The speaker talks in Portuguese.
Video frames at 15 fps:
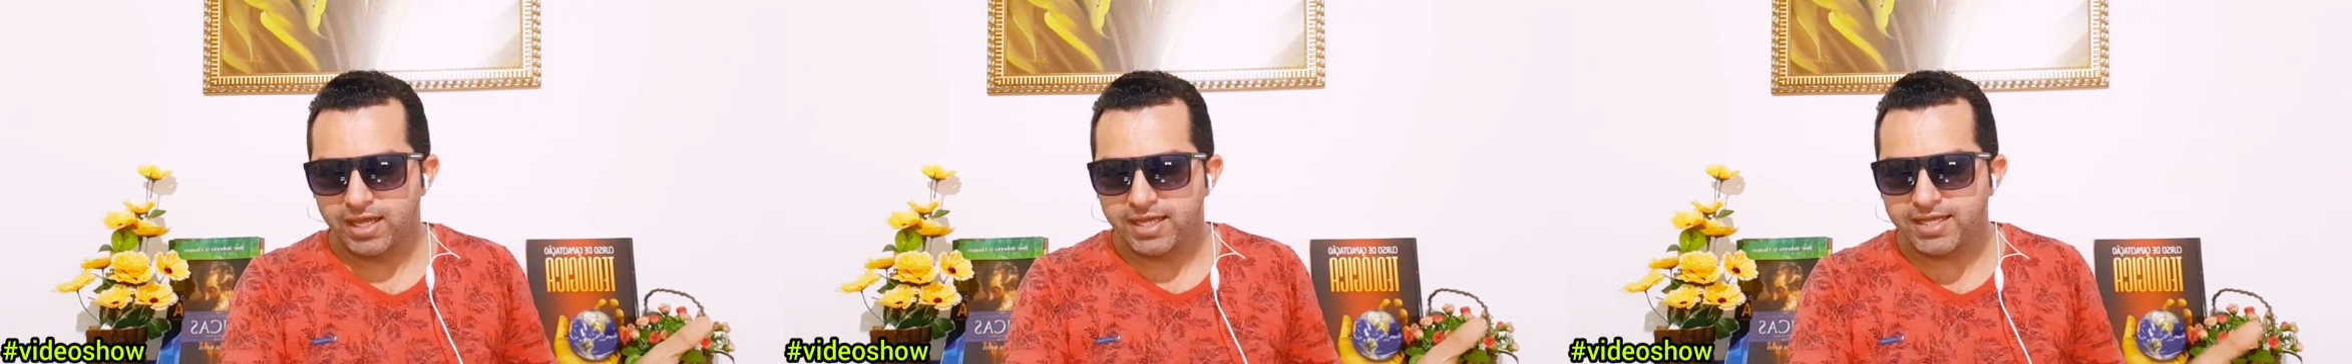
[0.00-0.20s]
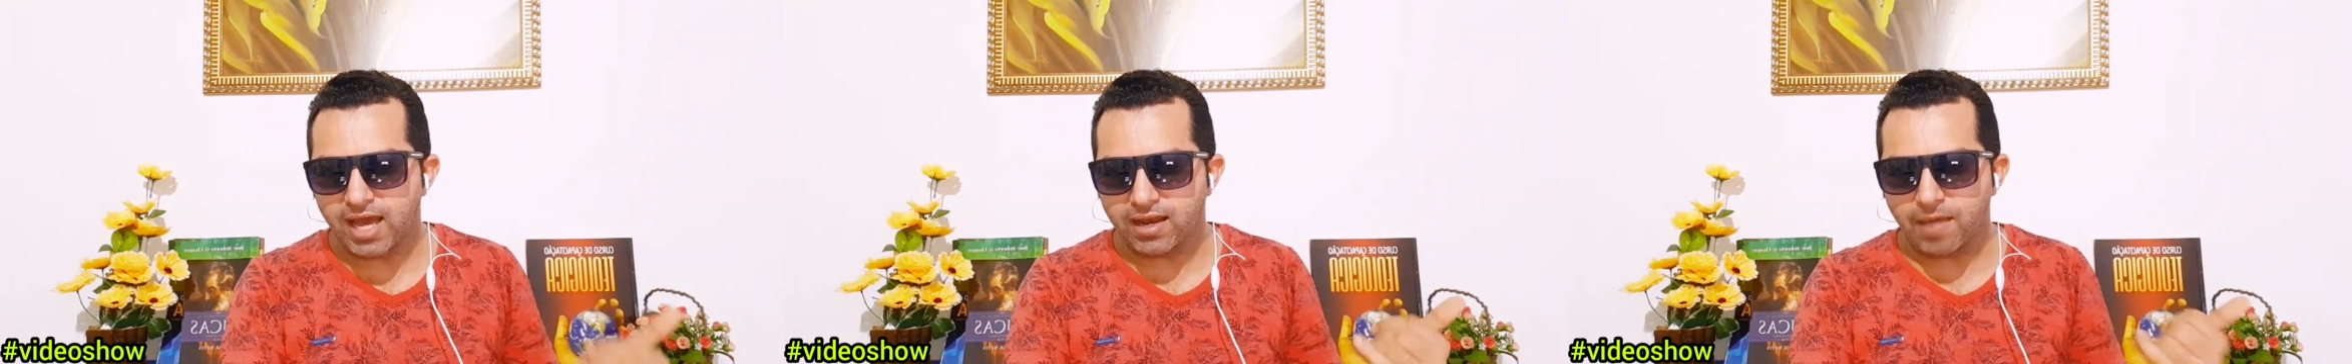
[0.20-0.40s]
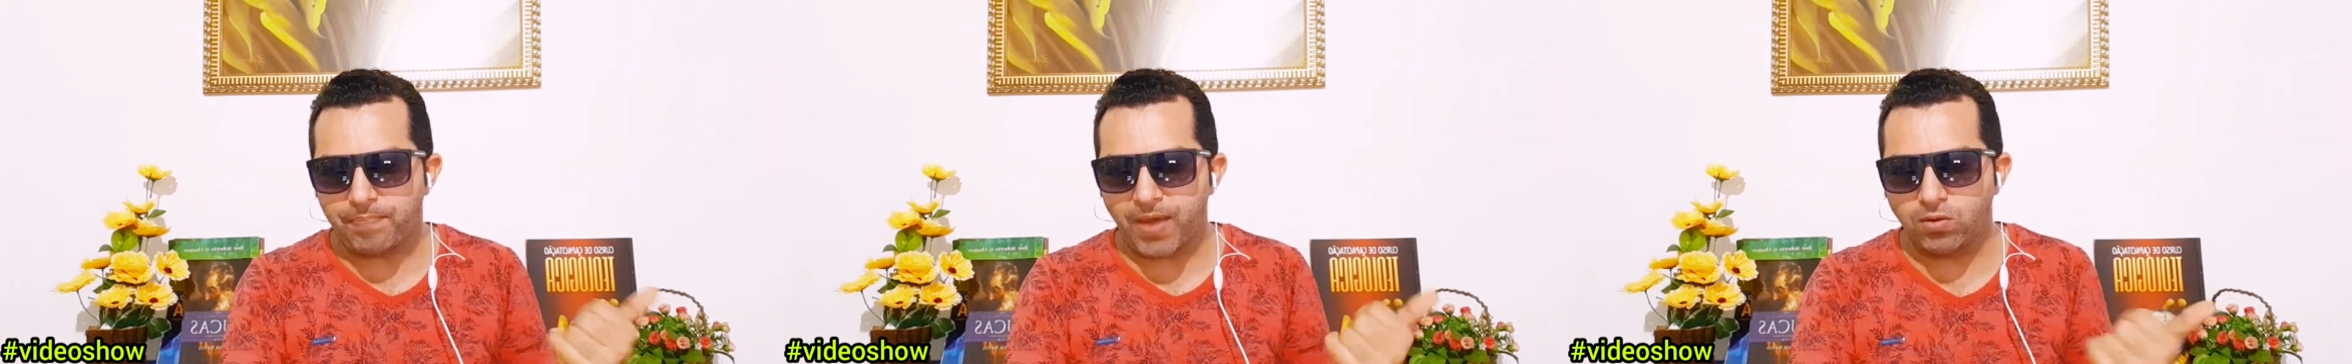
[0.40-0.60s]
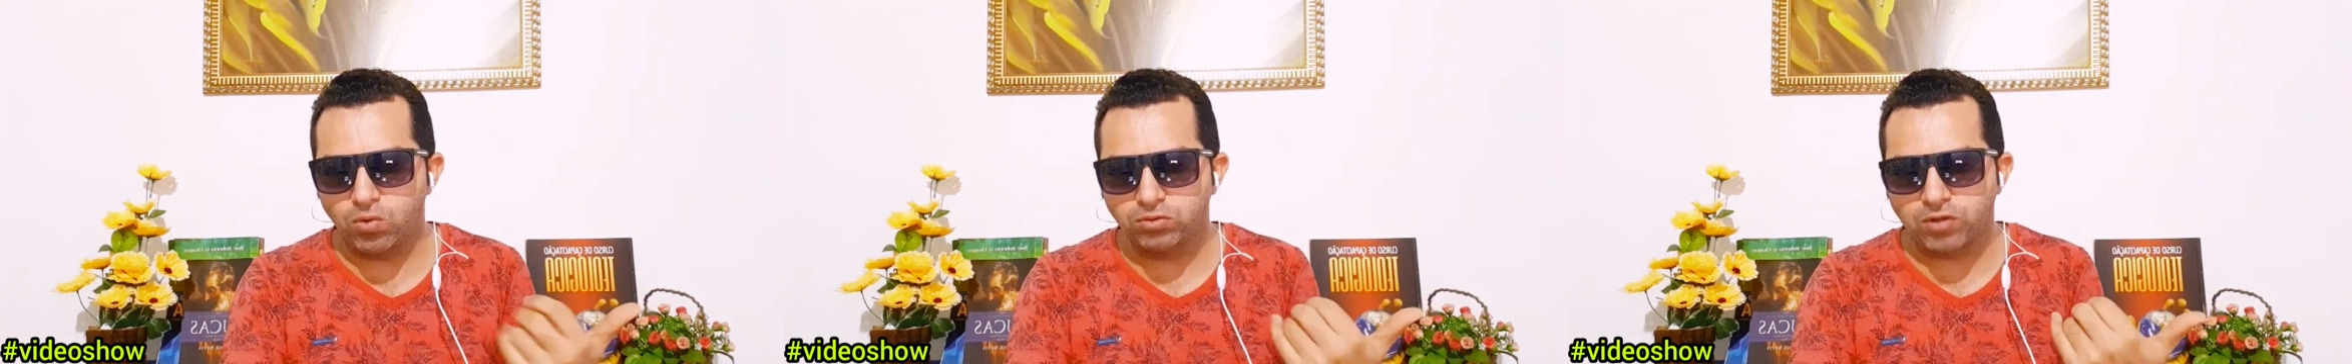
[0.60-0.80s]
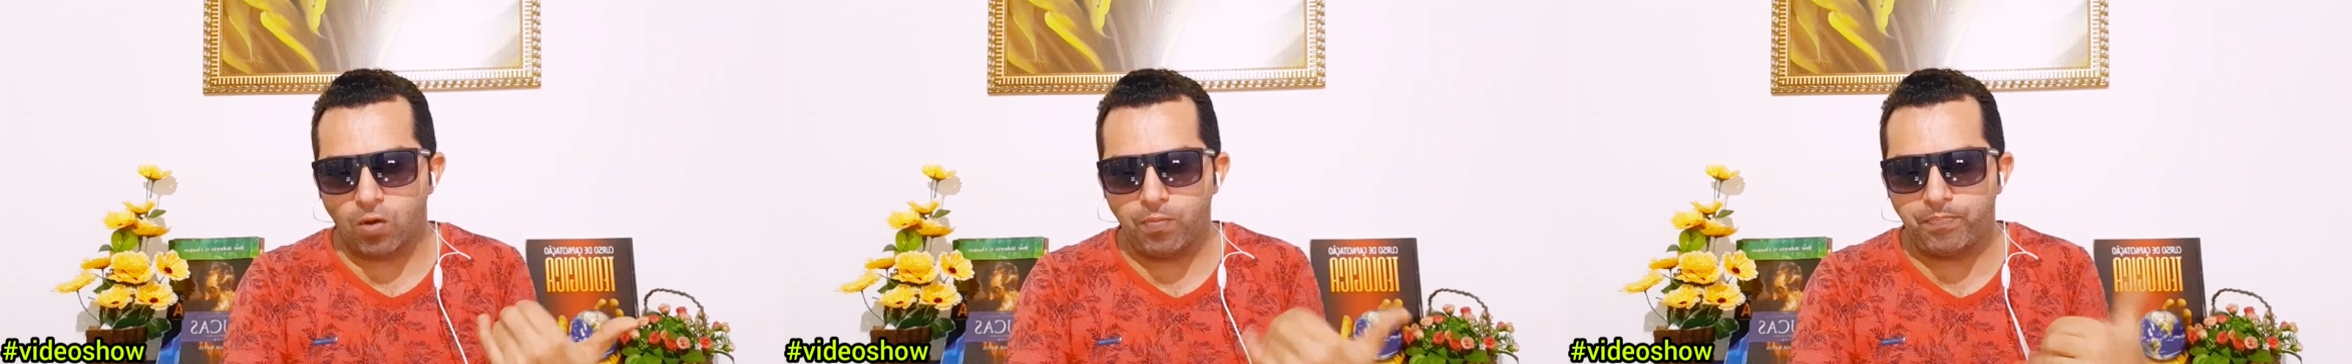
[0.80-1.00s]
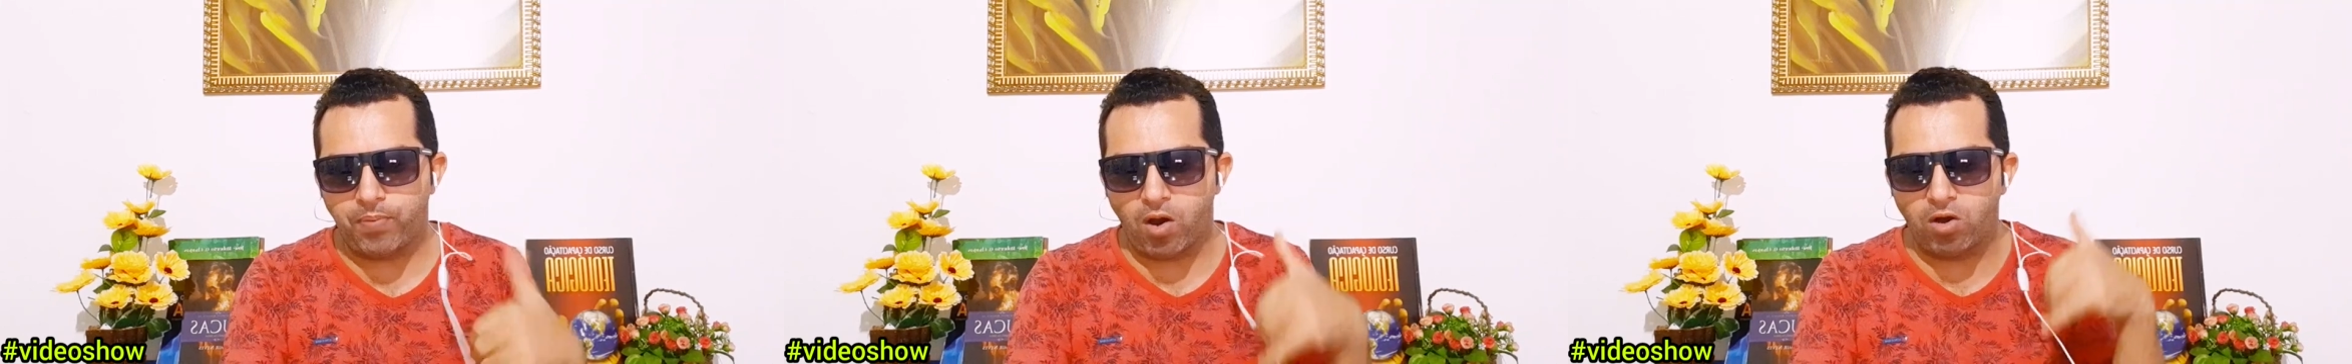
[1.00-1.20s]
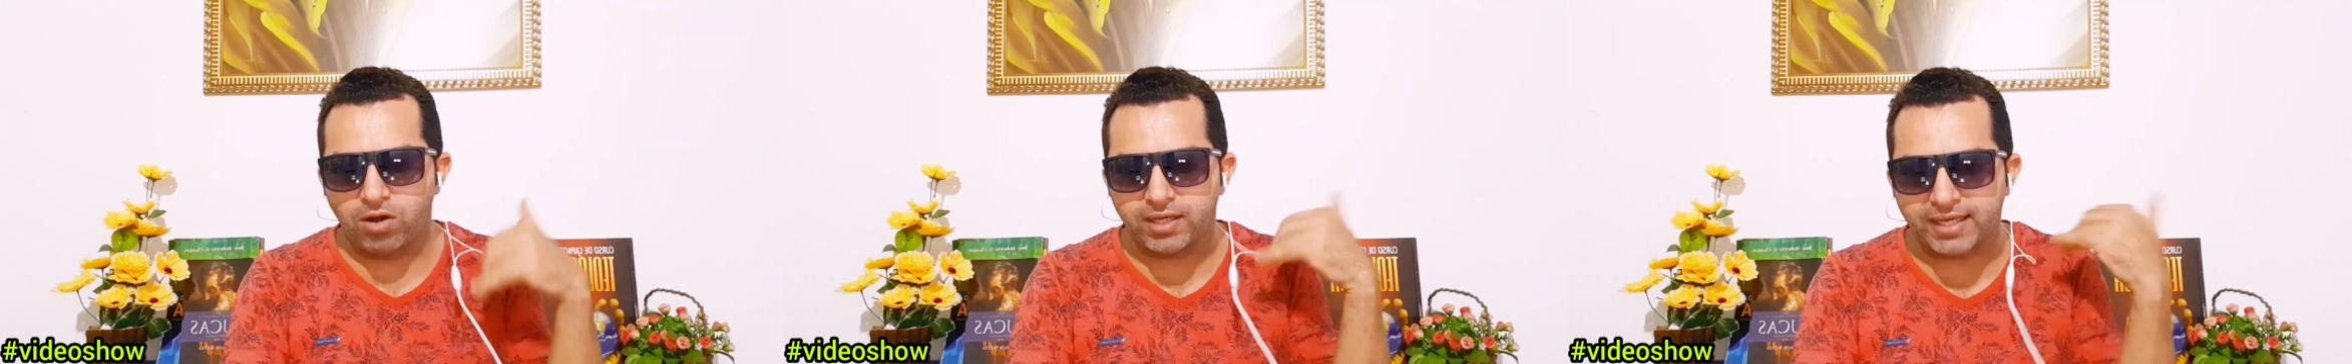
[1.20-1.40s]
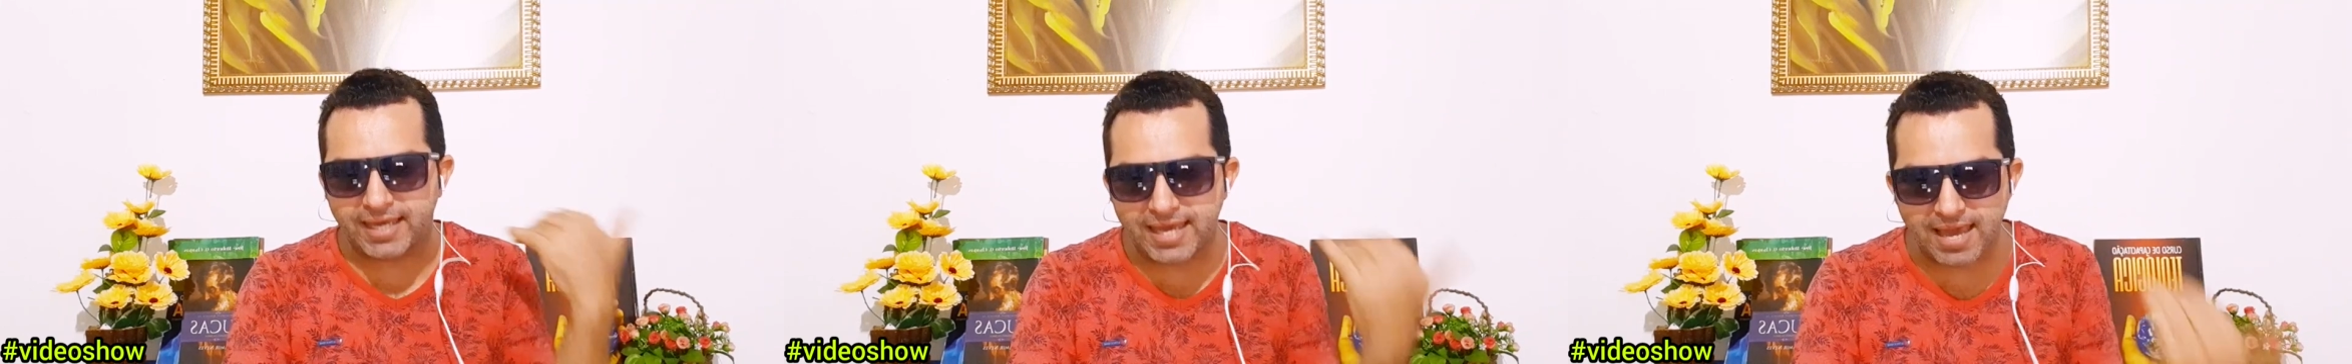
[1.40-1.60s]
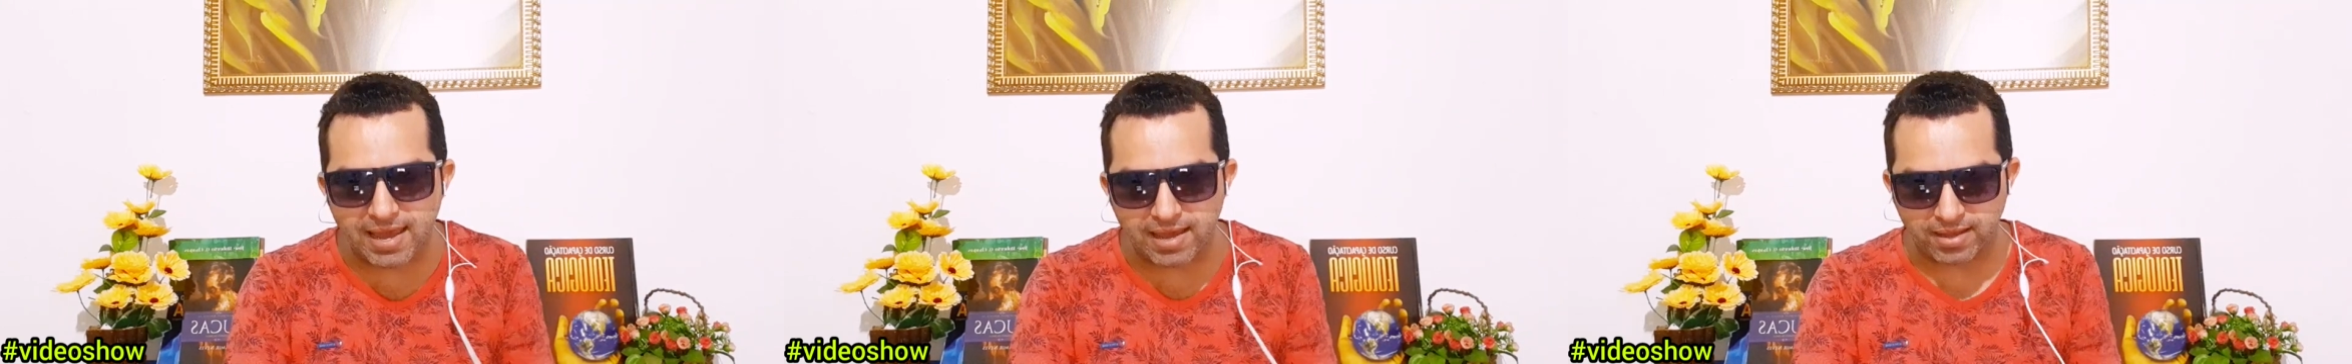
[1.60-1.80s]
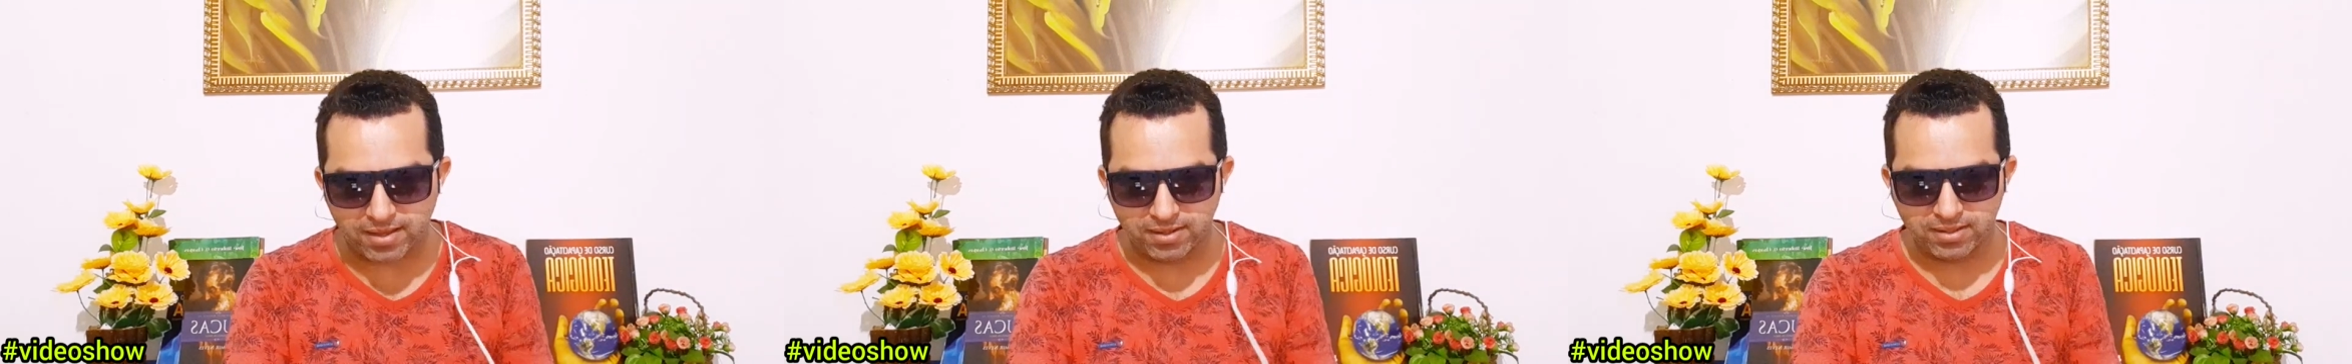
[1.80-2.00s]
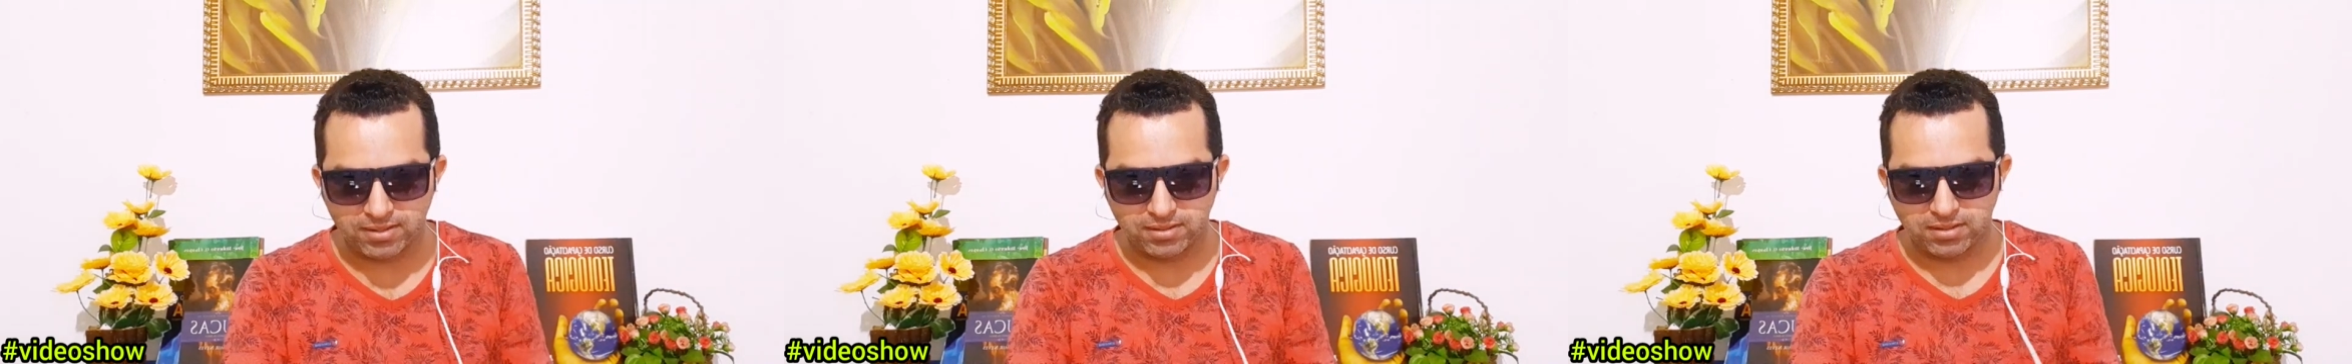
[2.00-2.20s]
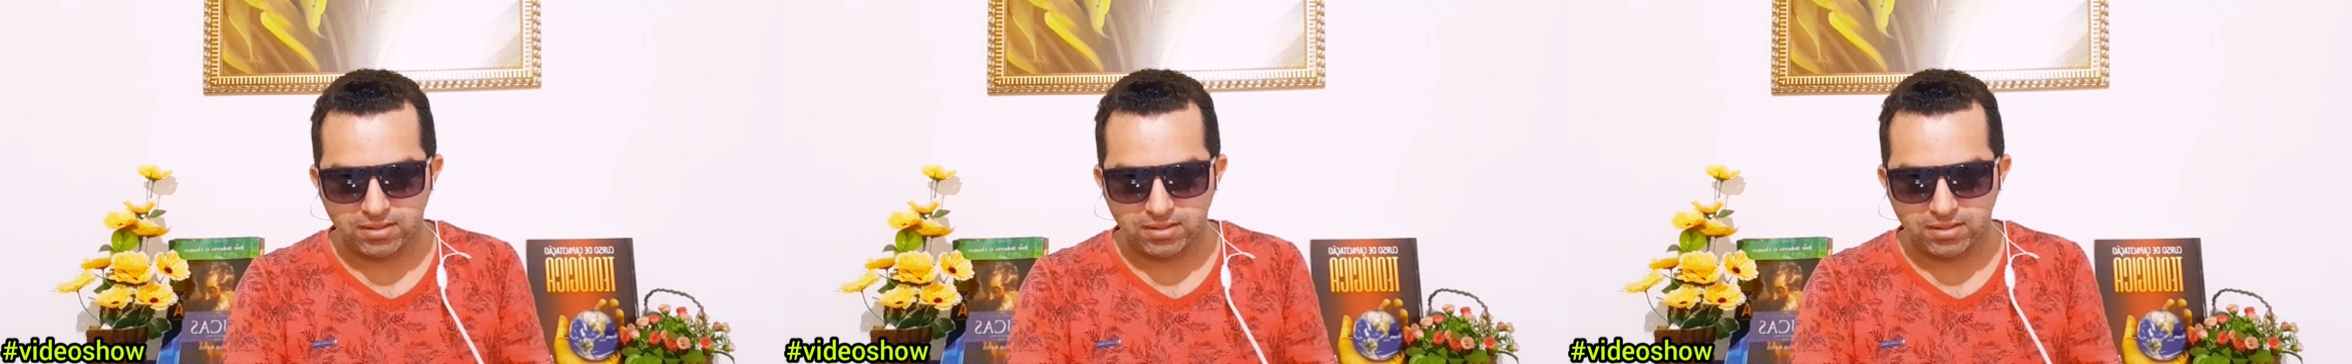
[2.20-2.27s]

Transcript: e ela pergunta o porquê,